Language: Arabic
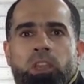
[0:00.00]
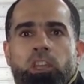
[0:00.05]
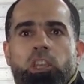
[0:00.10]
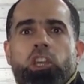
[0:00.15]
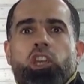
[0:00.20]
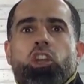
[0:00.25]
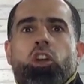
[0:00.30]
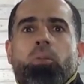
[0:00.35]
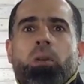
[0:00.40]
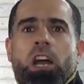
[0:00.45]

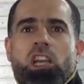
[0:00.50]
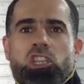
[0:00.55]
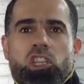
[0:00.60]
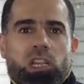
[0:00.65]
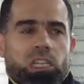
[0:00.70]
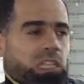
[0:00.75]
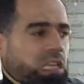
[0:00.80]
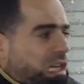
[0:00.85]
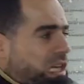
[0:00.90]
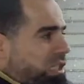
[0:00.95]
يجي يوم
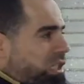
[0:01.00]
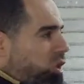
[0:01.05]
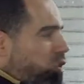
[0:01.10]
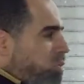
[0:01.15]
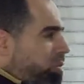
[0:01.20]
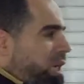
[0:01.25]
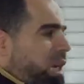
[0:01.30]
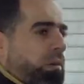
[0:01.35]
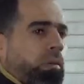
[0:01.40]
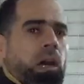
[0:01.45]
10 3
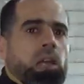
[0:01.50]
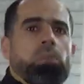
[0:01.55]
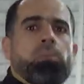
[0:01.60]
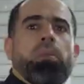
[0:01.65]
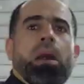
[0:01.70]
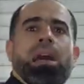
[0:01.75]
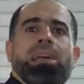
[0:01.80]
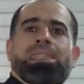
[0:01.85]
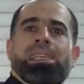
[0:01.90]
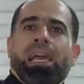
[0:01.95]
يقوم جايب
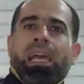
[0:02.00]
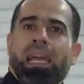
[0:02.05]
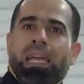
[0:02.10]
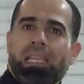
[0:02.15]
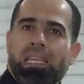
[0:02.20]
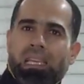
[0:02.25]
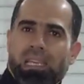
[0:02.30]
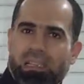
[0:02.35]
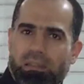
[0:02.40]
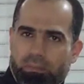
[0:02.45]
اربع
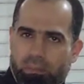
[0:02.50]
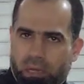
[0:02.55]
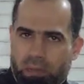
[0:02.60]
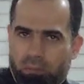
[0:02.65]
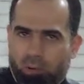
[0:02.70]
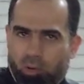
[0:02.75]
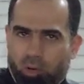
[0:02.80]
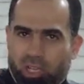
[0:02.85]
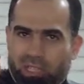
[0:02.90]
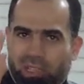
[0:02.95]
زغاليل
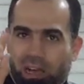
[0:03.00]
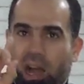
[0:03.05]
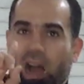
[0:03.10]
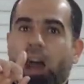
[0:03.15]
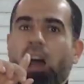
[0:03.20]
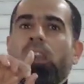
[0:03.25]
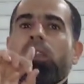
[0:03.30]
بيعملوا كده